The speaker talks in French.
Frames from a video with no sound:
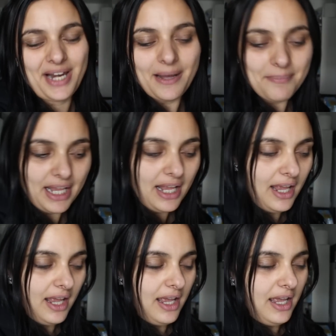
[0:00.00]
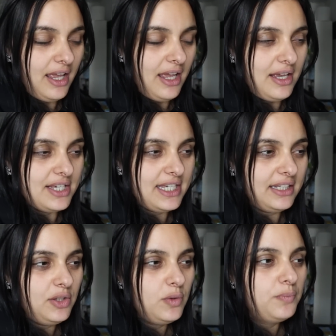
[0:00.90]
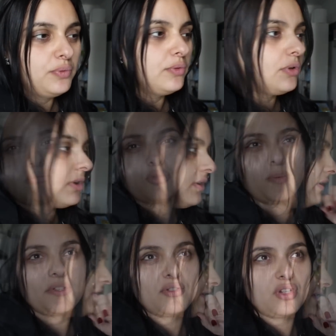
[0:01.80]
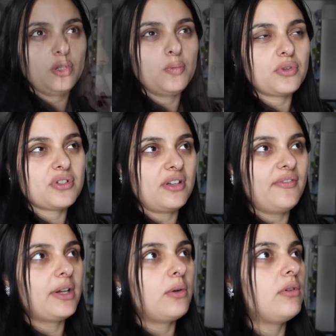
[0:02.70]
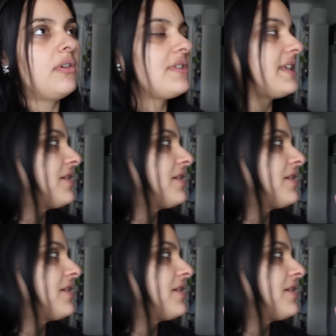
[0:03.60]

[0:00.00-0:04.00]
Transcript: voilà. J'en ai eu pour euh, j'en ai eu pour 120 euros en